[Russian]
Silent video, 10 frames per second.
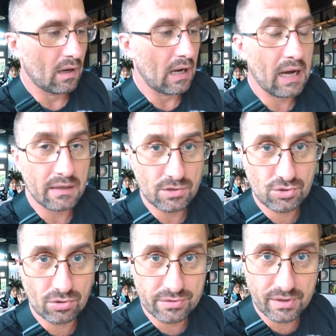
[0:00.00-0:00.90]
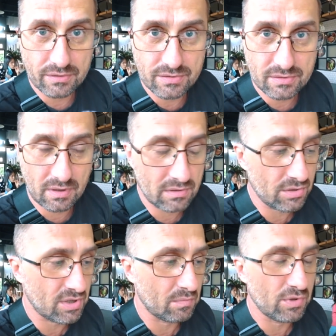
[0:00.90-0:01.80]
А, еще, кстати,
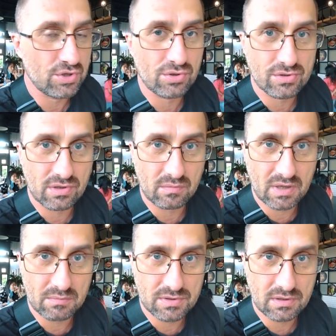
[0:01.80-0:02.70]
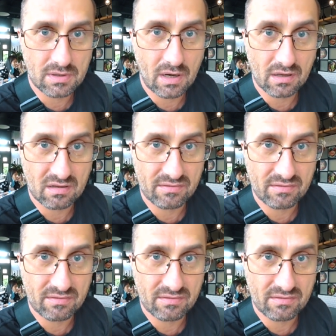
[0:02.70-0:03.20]
знаете, чем мы еще занимаемся и как это